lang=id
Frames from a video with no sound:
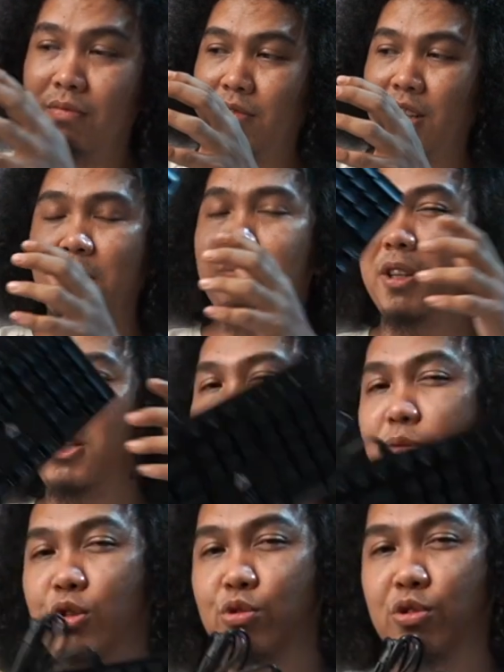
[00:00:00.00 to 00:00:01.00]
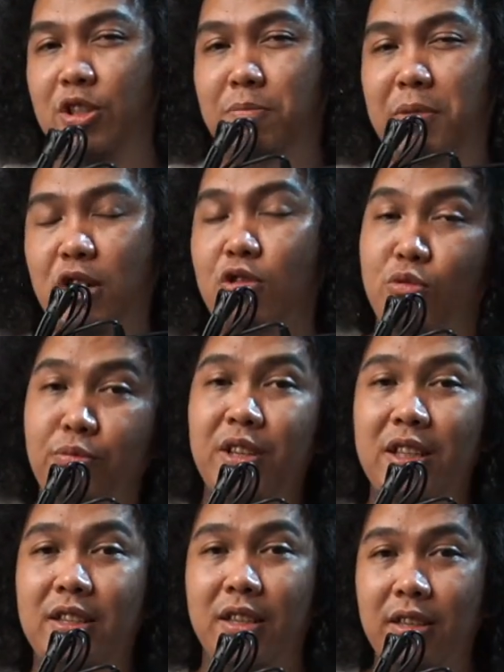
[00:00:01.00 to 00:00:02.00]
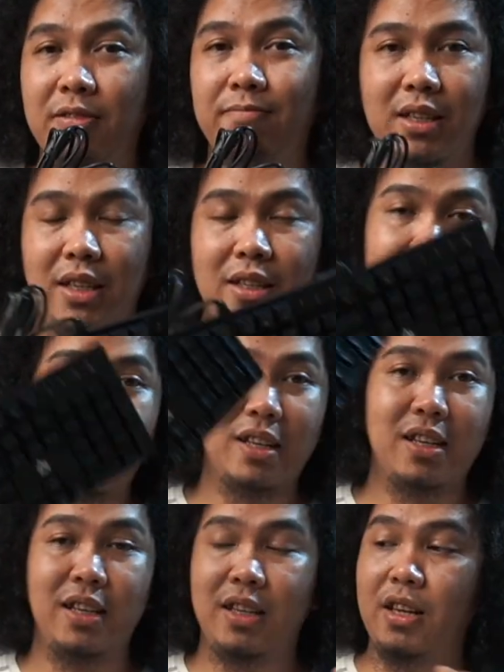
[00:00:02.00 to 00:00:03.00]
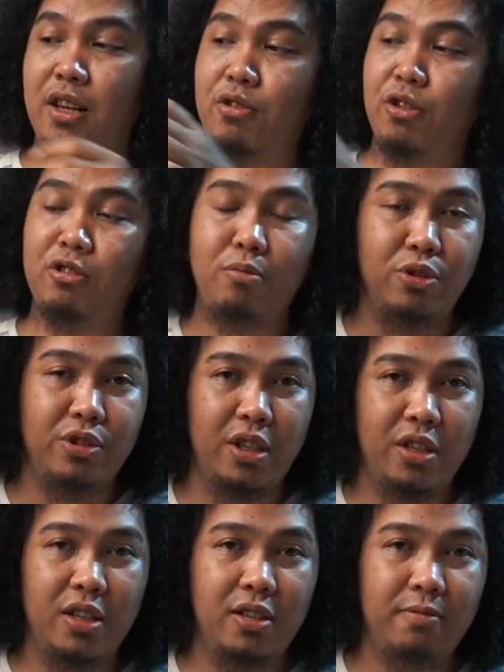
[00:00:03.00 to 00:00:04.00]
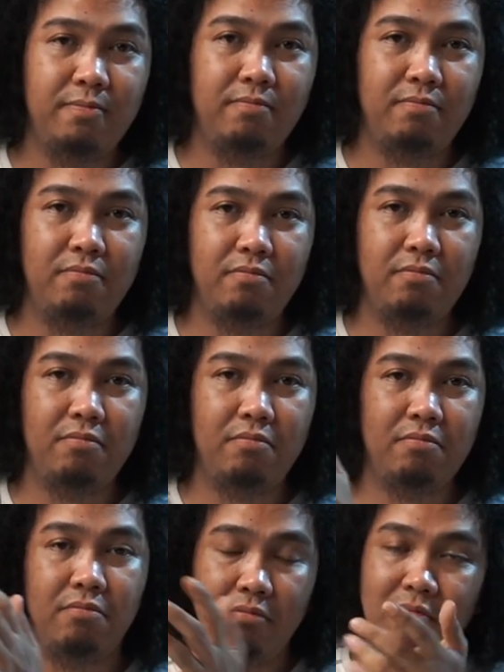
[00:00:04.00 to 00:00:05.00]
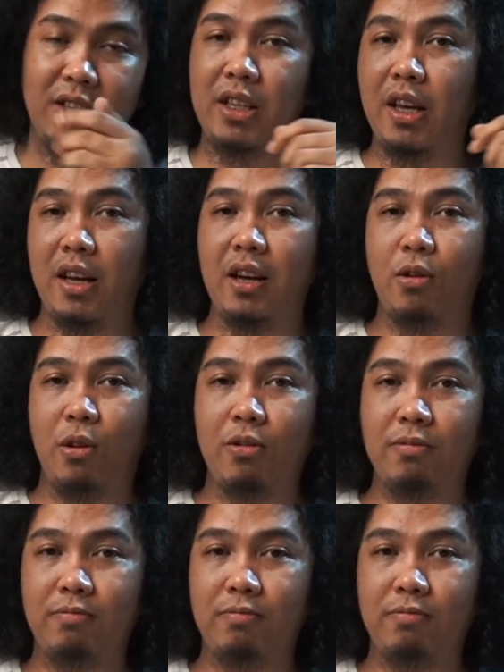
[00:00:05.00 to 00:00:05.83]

dia ya, seperti Blue Switch pada umumnya sih. Dia terdengar clicky dan juga untuk bouncingnya masih enak kok.